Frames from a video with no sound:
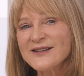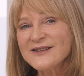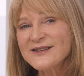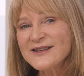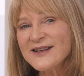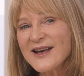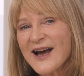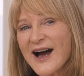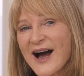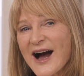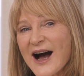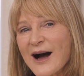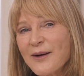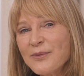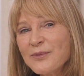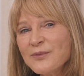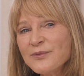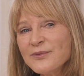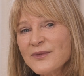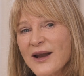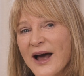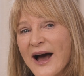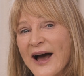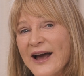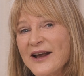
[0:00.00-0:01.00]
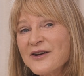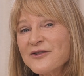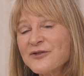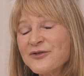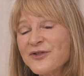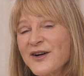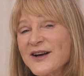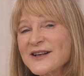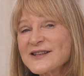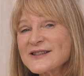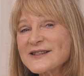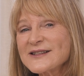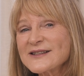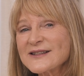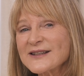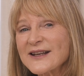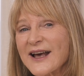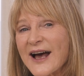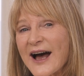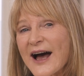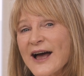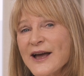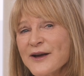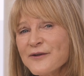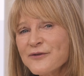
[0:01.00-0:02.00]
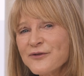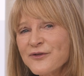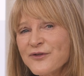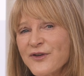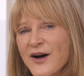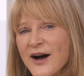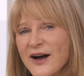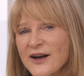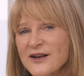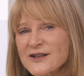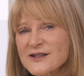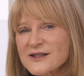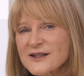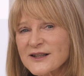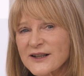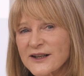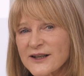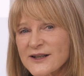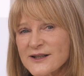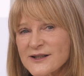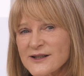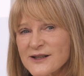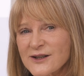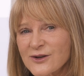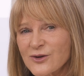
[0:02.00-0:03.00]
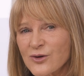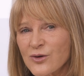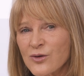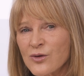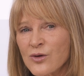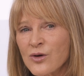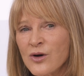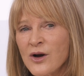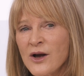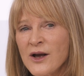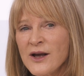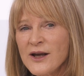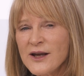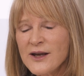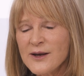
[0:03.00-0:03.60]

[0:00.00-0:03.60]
die haben ein fast dreifaches Risiko